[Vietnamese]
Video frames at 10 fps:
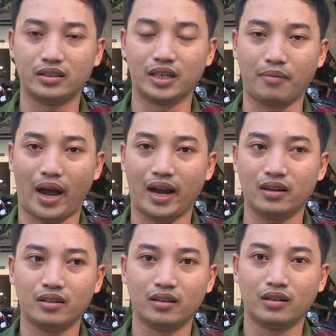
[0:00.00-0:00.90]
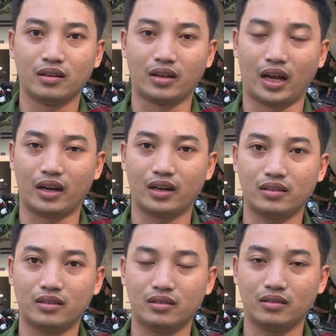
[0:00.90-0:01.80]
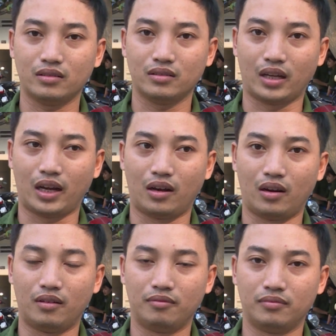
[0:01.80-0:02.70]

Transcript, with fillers: Nhật Bản là rất là